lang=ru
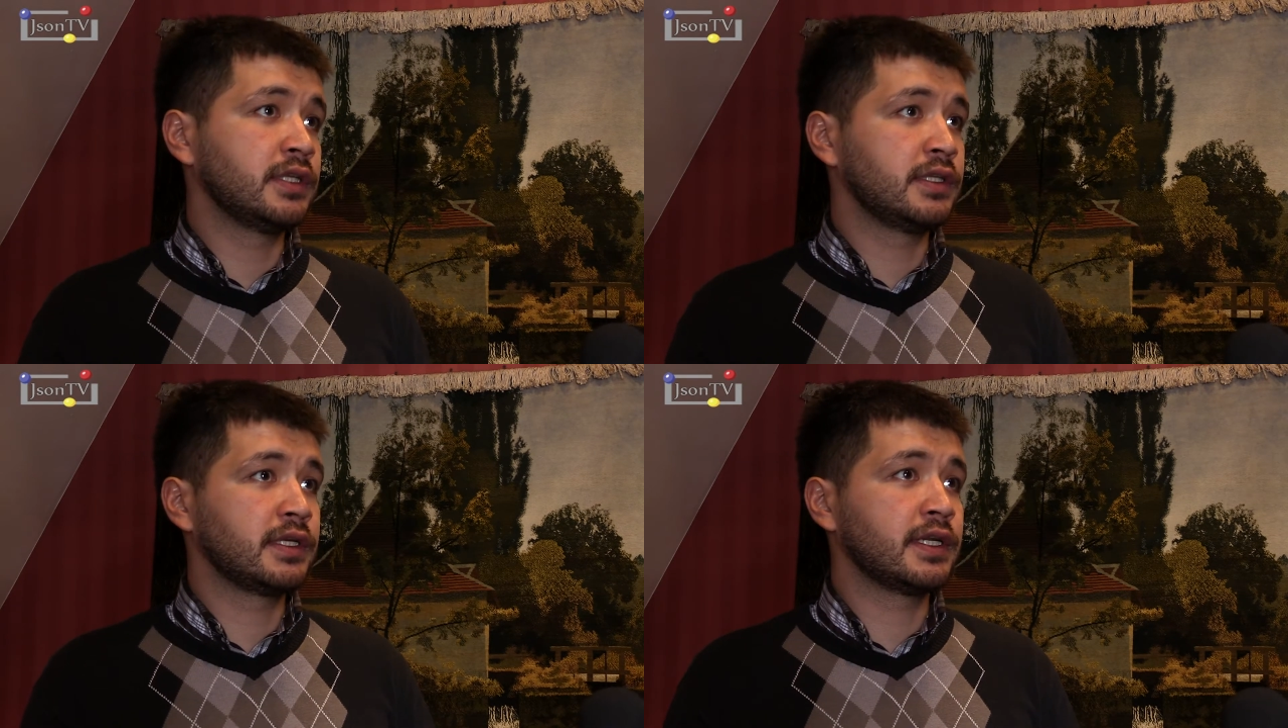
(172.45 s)

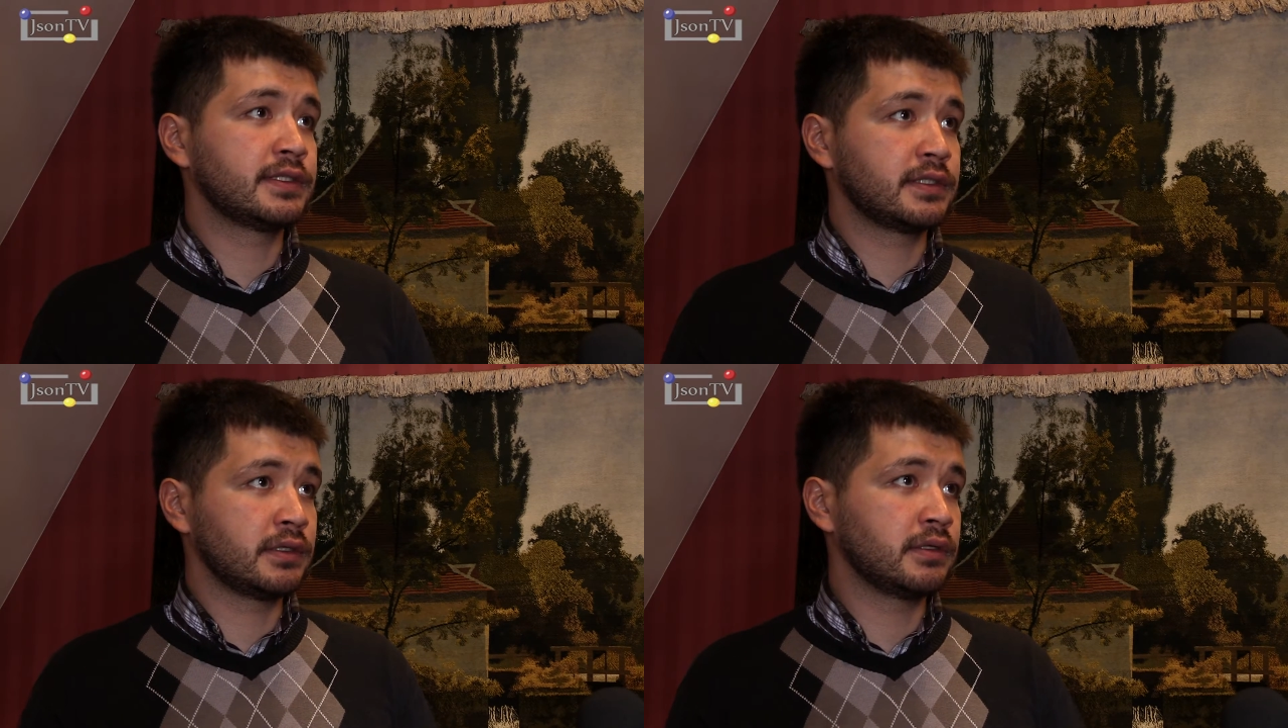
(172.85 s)
наверное,
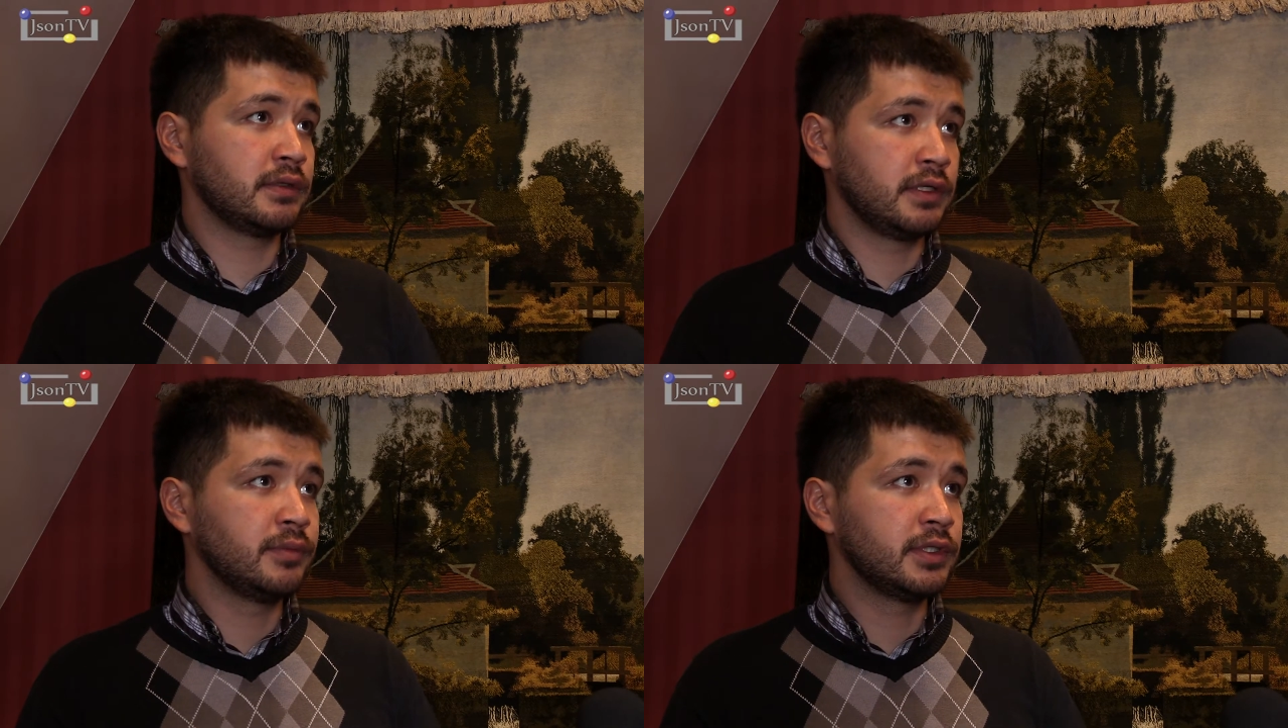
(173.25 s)

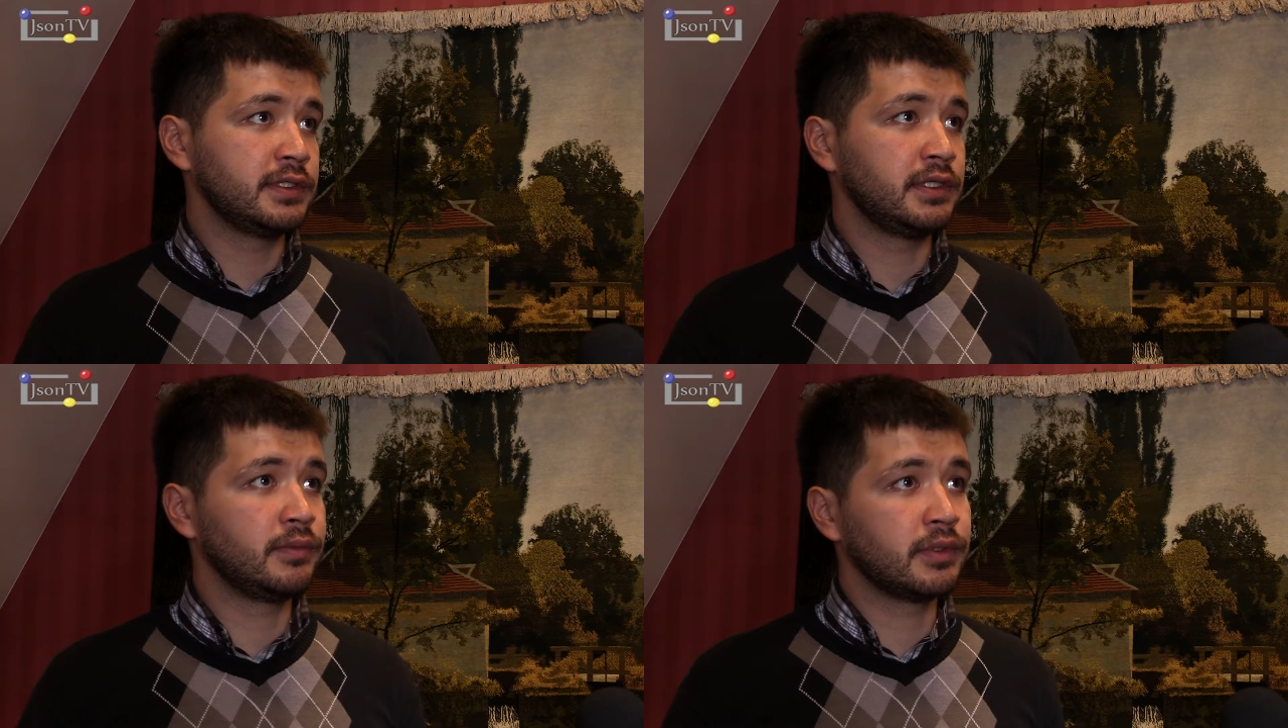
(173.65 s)
интеграция именно
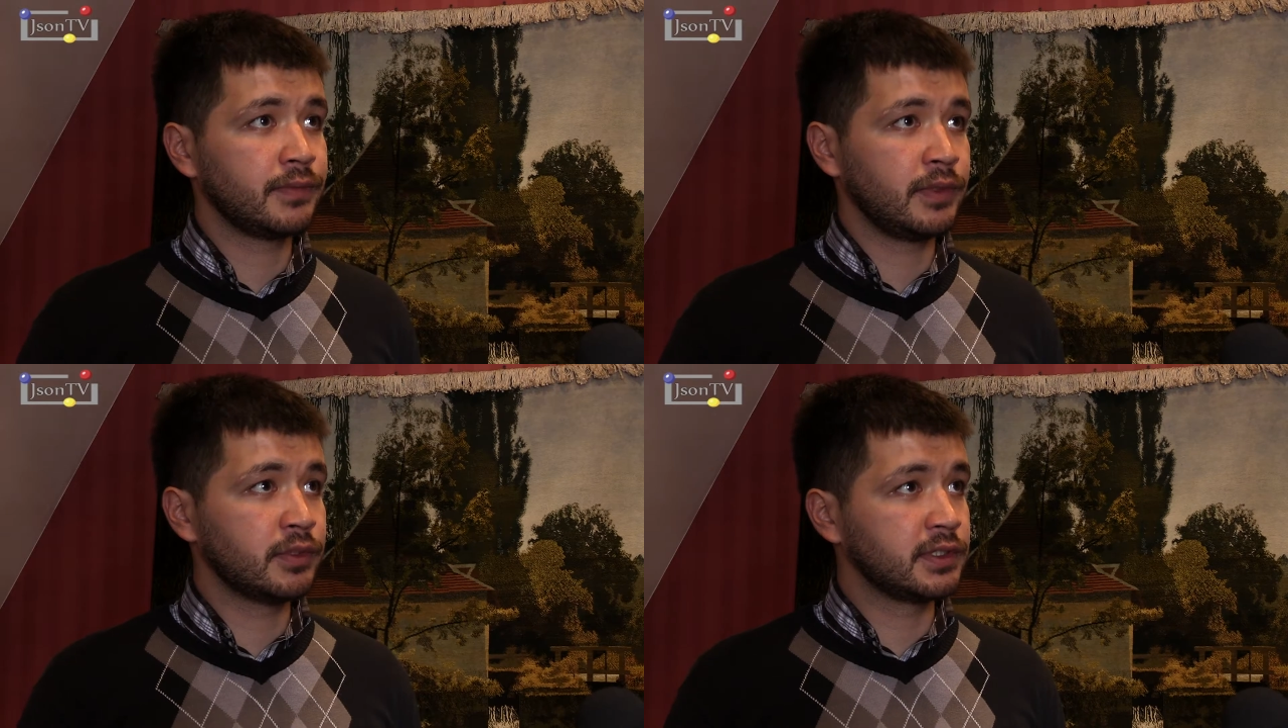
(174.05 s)
с ними,
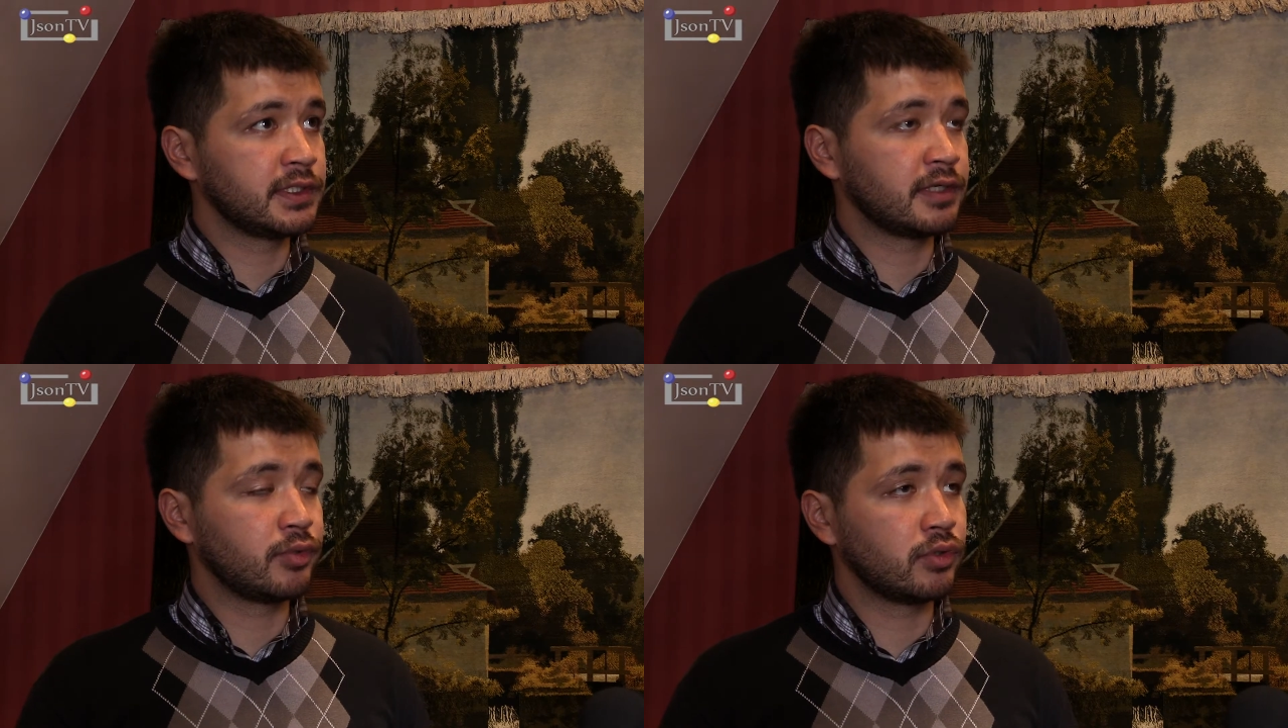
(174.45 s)
именно
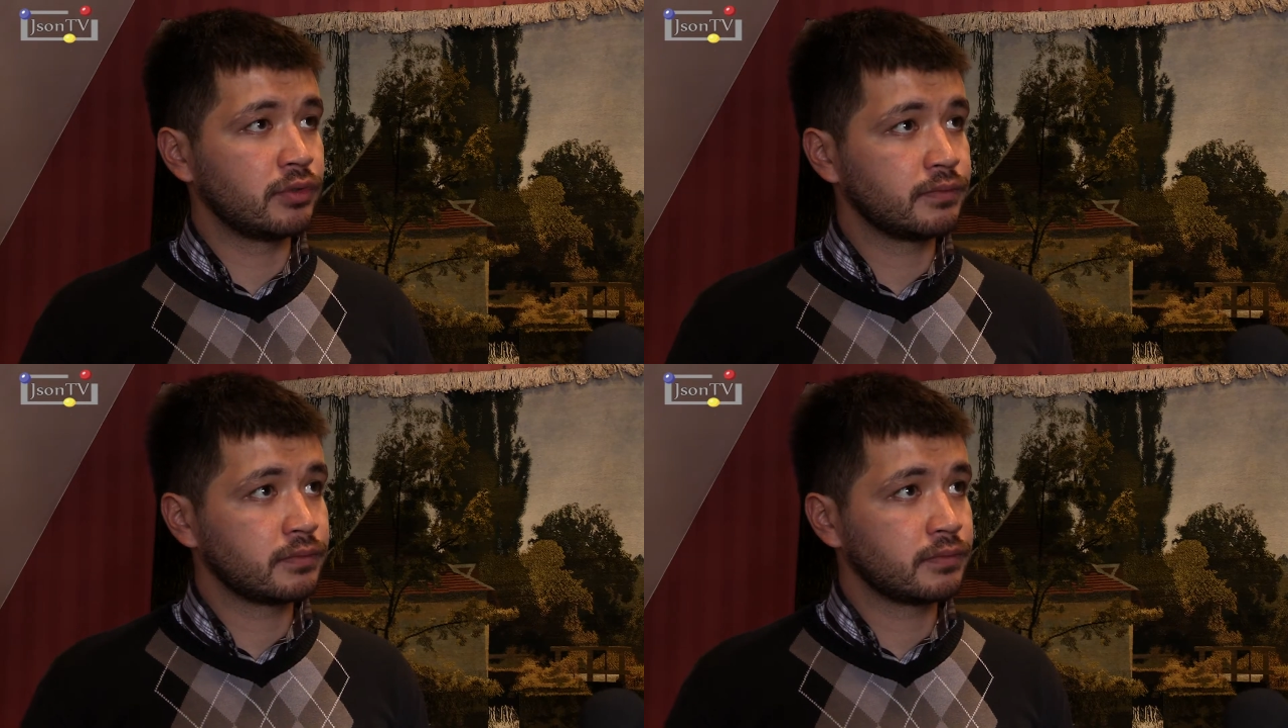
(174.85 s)
с их полом